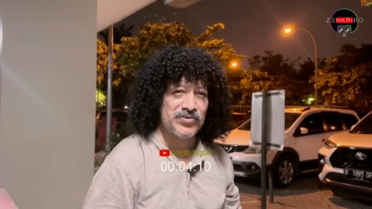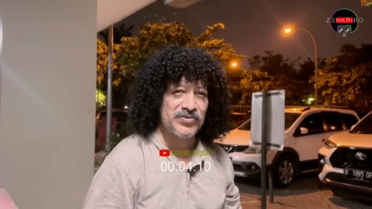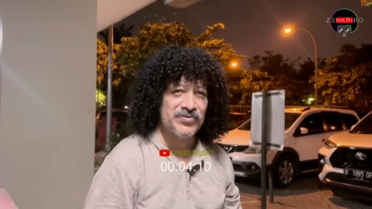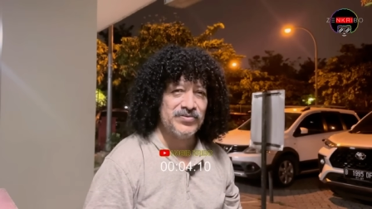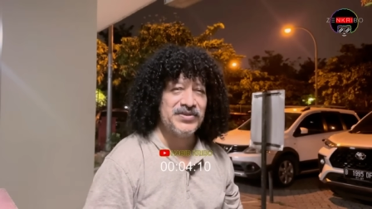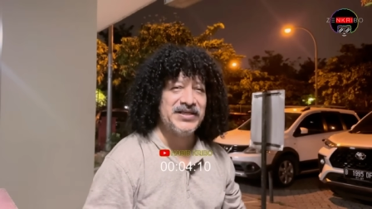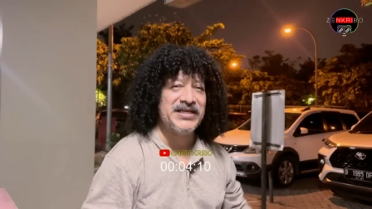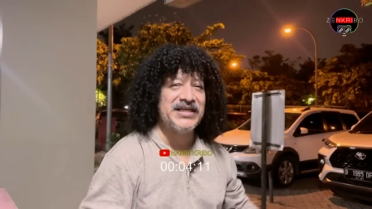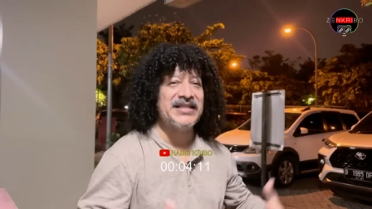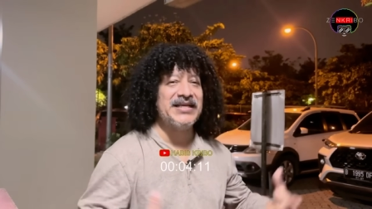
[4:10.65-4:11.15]

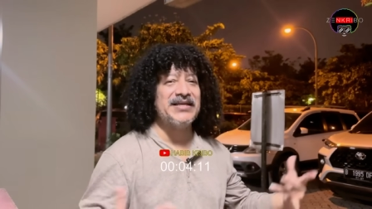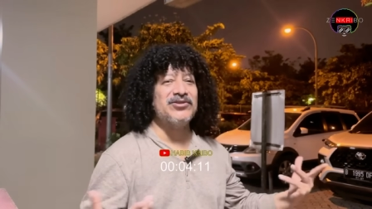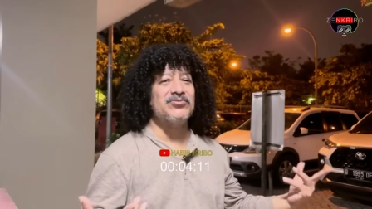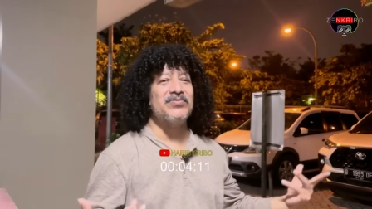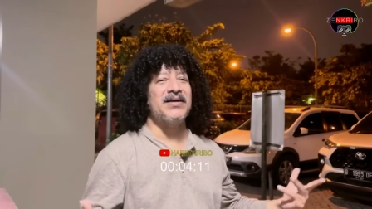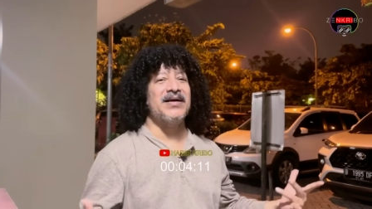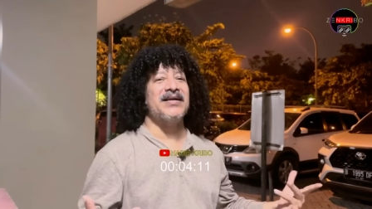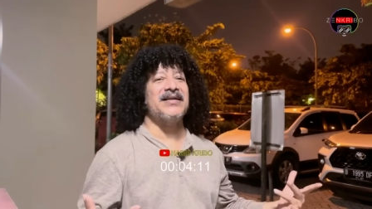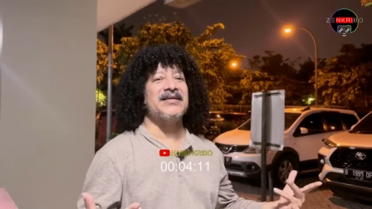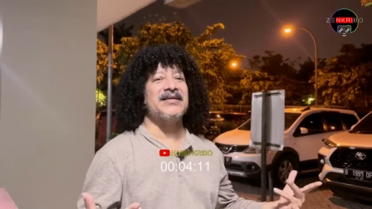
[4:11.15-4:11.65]
Mungkin hmm, kita ini
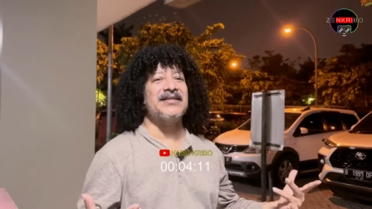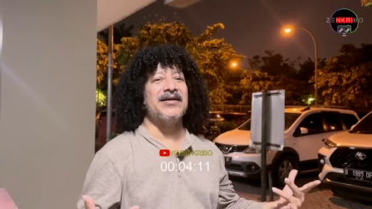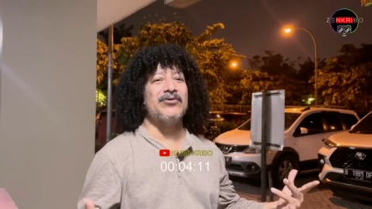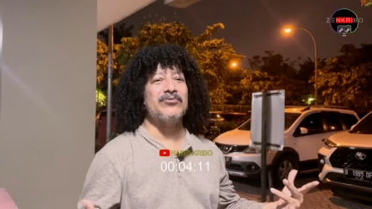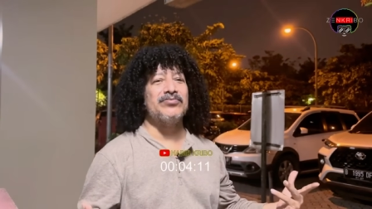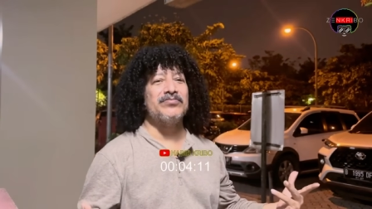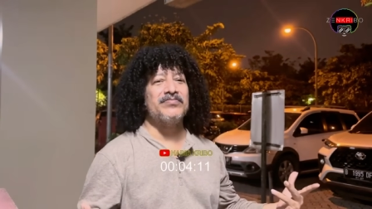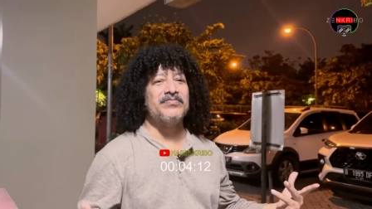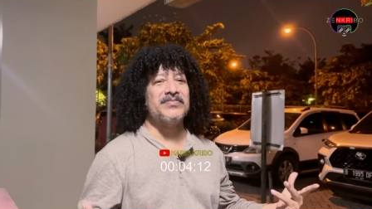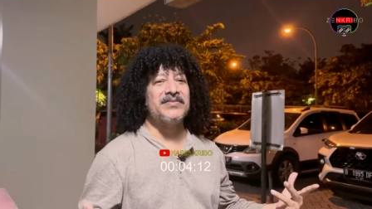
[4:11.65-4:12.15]
semua nggak ada yang tahu.
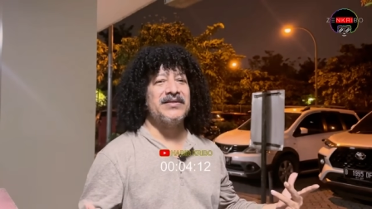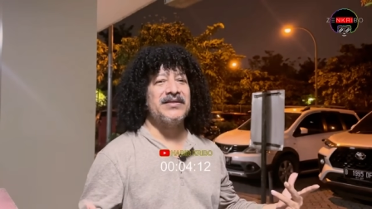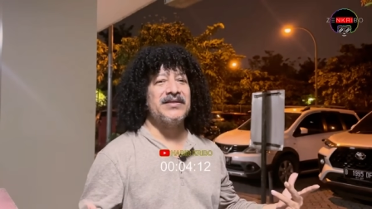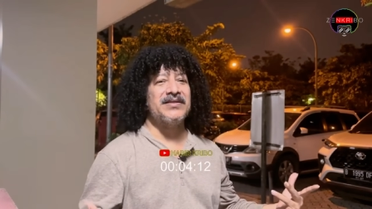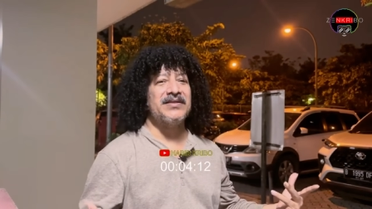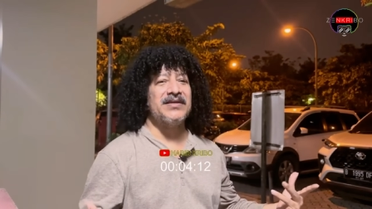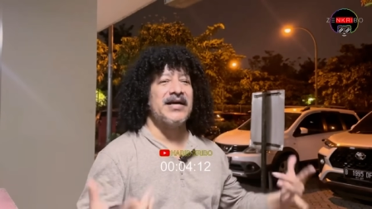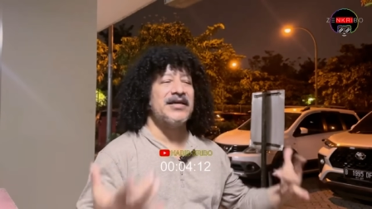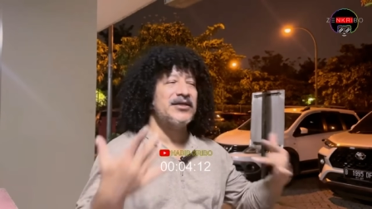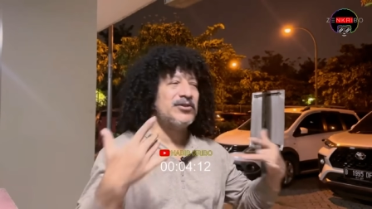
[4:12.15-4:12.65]

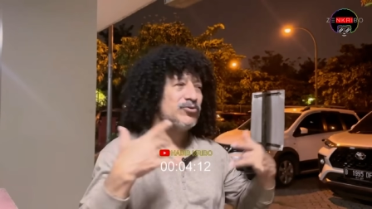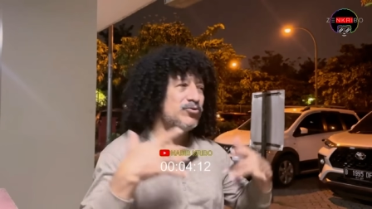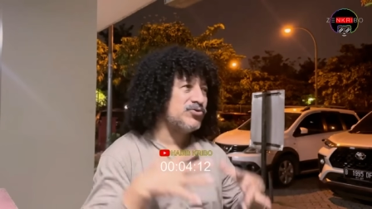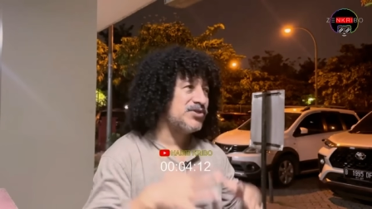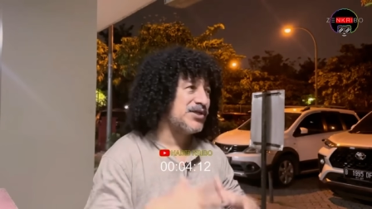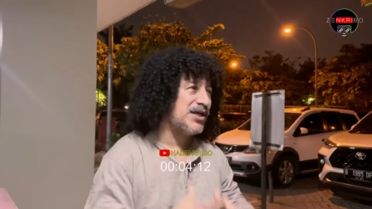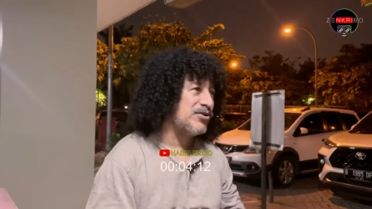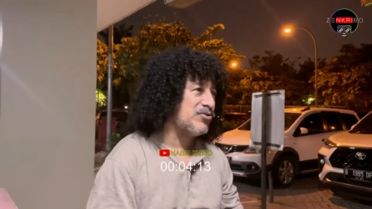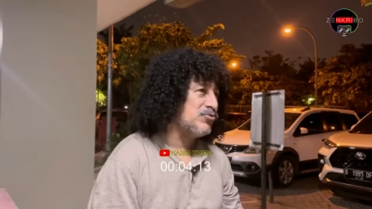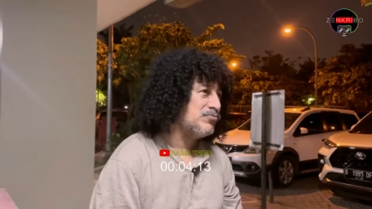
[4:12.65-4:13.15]
Nah itu
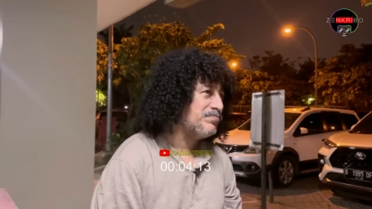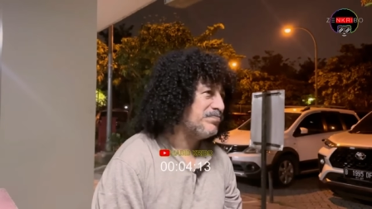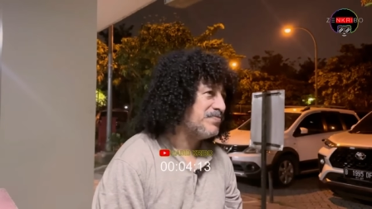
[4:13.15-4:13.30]
satu